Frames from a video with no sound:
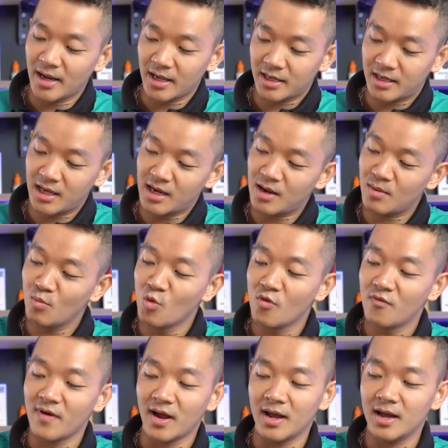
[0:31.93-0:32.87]
này khi anh em
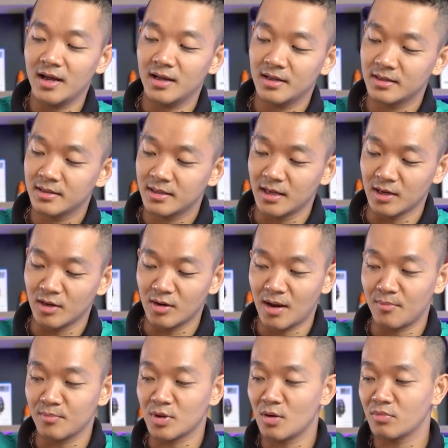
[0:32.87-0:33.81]
mua về thì nó
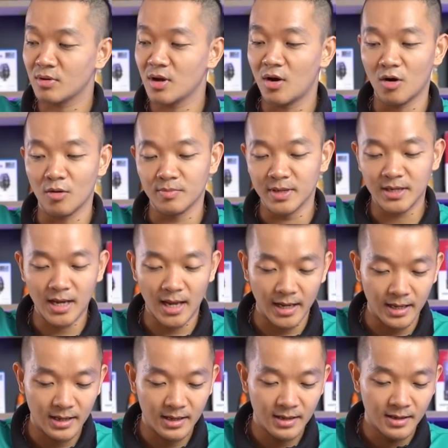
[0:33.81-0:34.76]
nằm trong cái hộp như thế
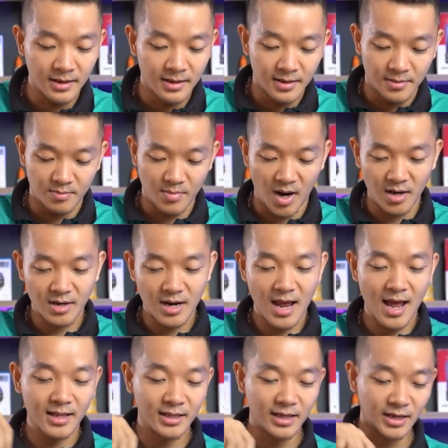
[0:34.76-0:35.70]
này. Mở
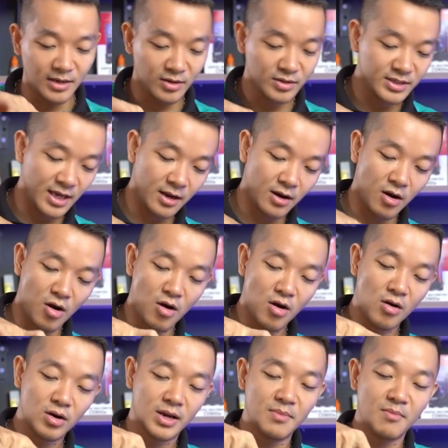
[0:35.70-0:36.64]
ra thì nó sẽ
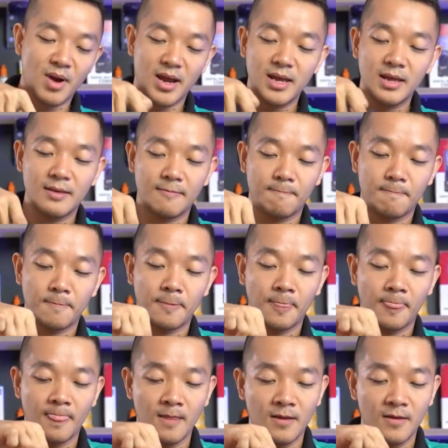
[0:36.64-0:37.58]
có cái máy
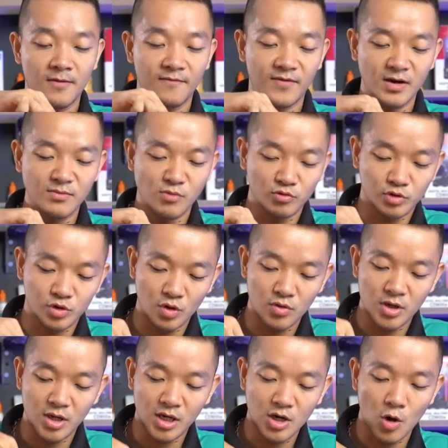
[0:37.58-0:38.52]
với một số
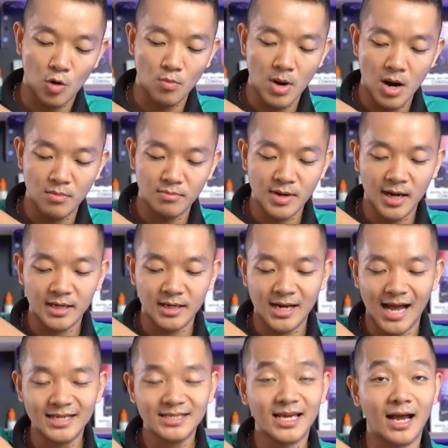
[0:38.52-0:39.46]
những cái đầu bơm đã được
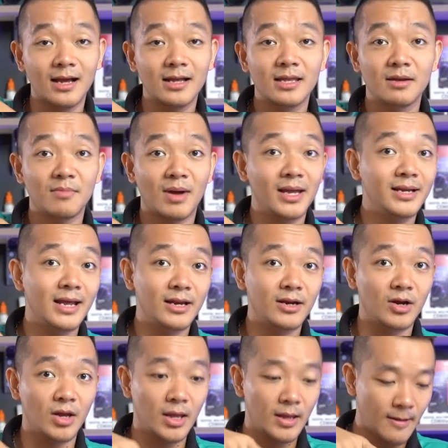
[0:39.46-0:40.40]
gắn sẵn ở trên máy ở đây
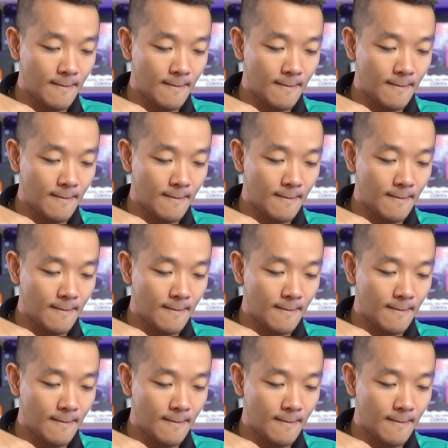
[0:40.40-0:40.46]
rồi.